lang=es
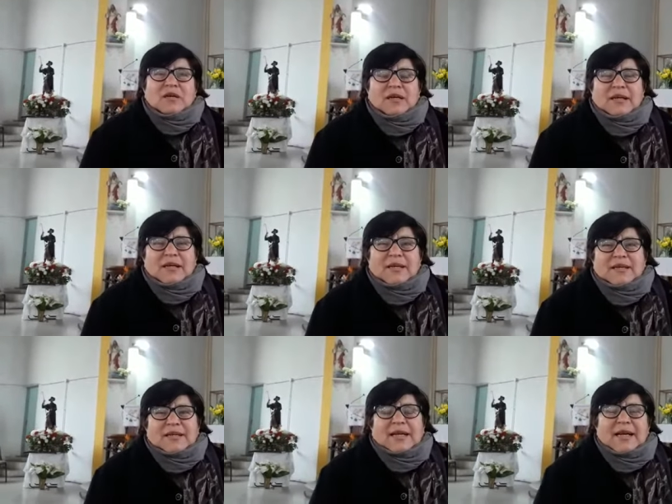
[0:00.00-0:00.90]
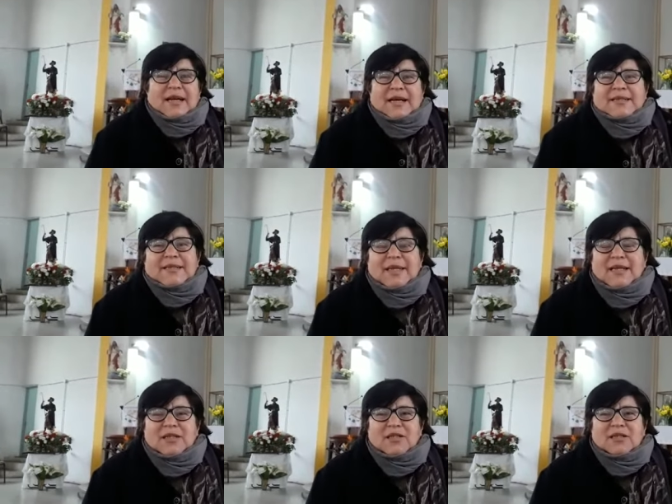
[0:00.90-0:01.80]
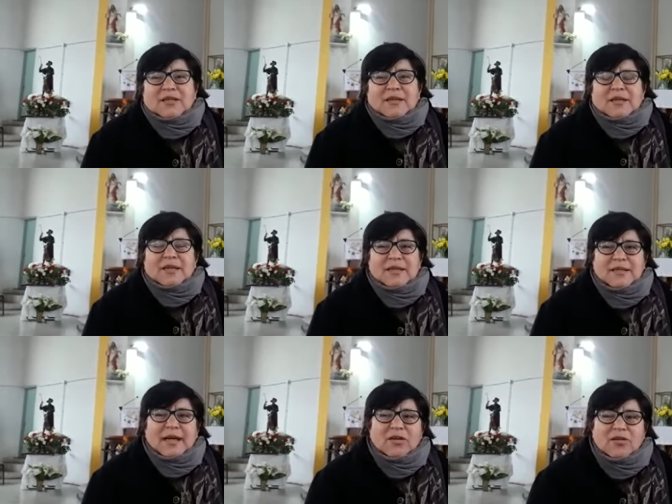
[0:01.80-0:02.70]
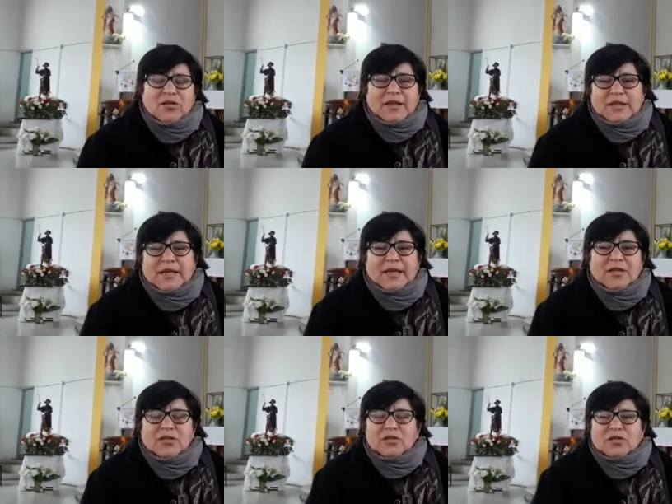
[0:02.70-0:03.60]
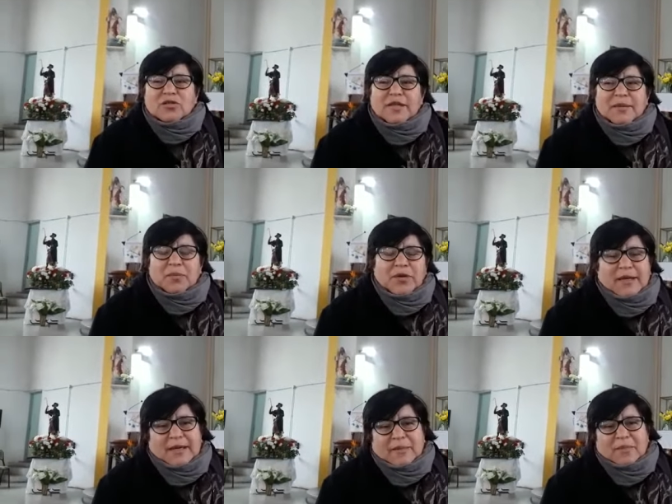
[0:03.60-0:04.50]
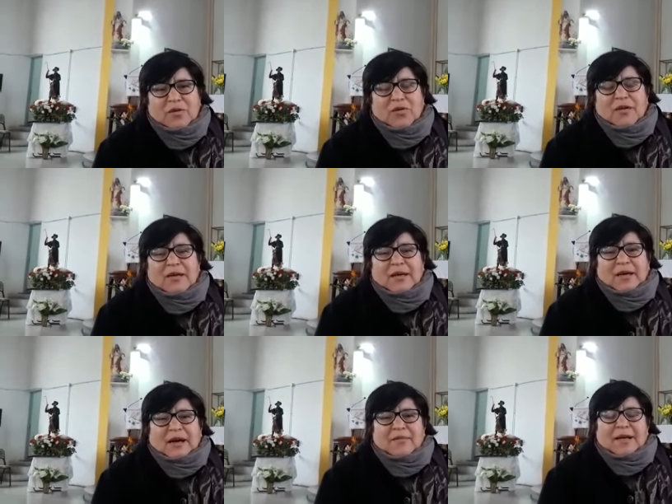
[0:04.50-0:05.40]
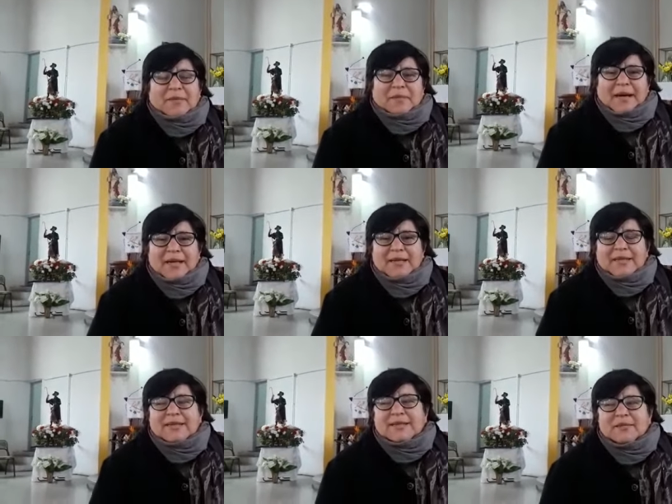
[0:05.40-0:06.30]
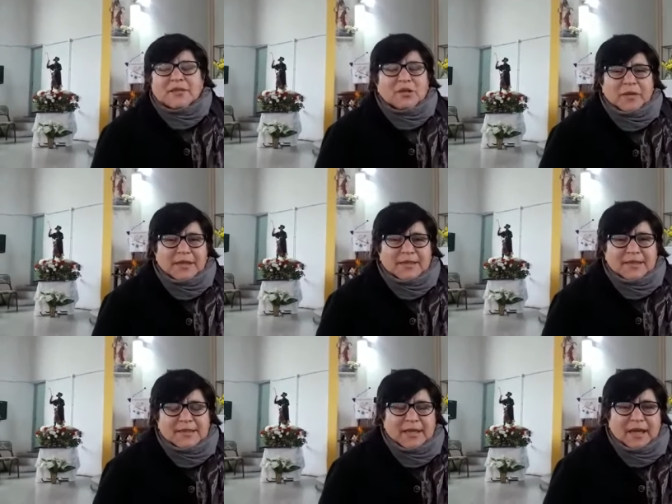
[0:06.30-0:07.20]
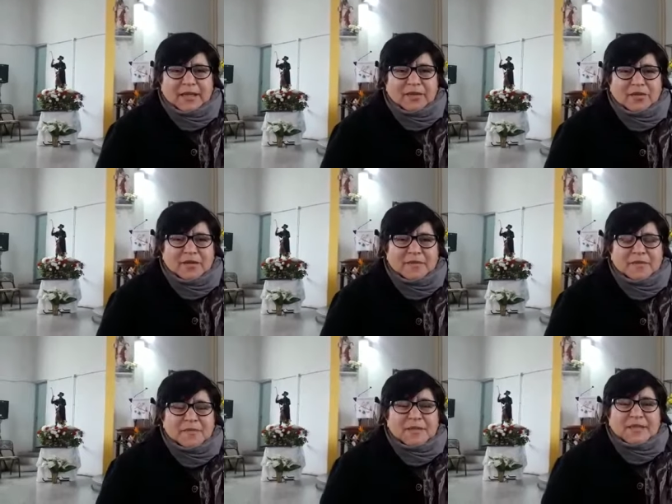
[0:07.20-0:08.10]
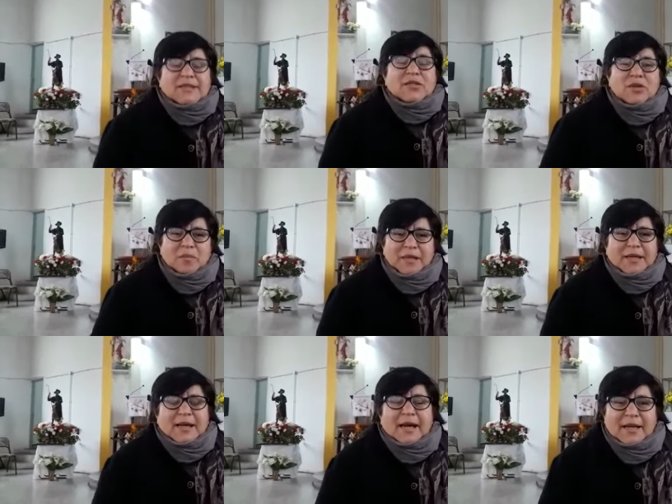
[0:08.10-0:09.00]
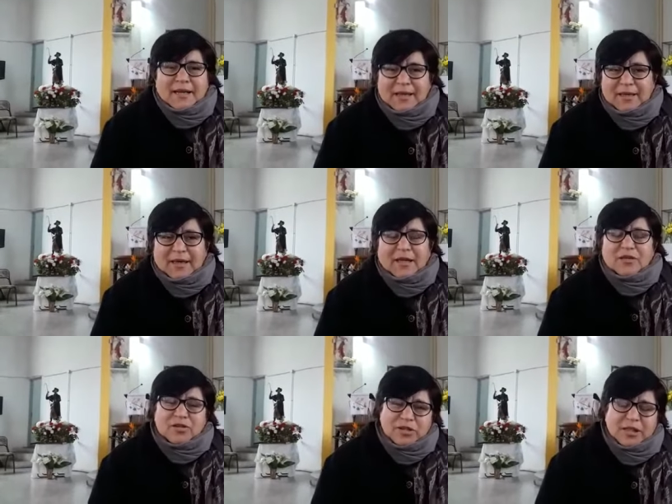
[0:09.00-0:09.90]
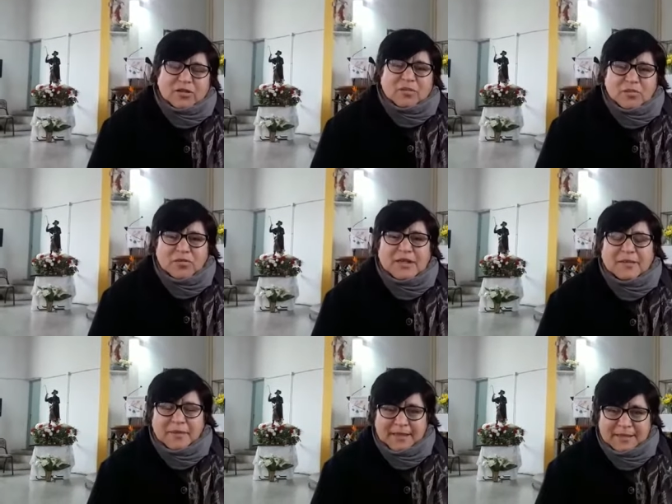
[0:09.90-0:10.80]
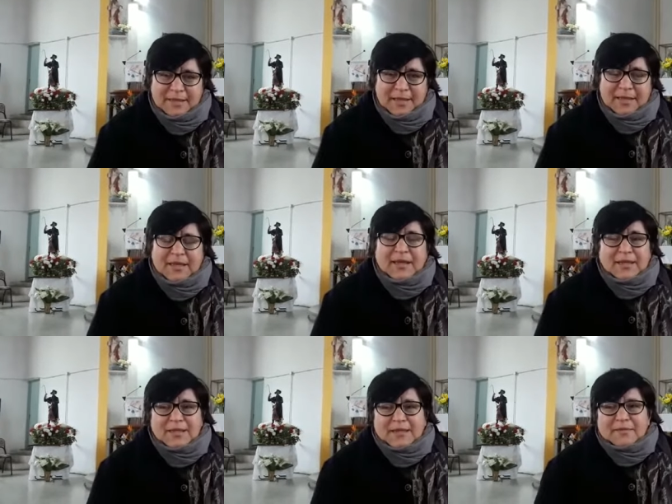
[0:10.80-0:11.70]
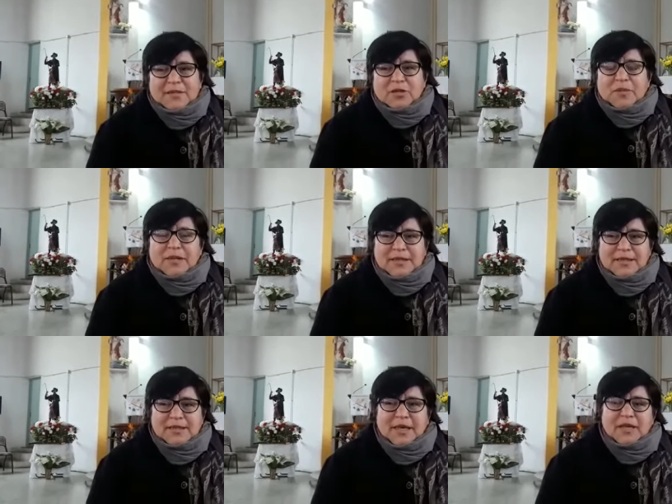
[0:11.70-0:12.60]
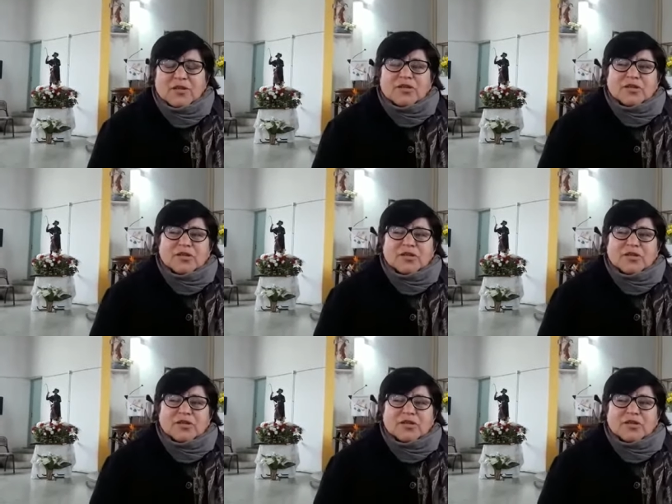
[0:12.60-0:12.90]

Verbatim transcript: eh, ir a la cárcel y estar con los internos no es, por ejemplo, hablar mal del servicio penitenciario sino explicarle a los chicos muchas veces que el servicio penitenciario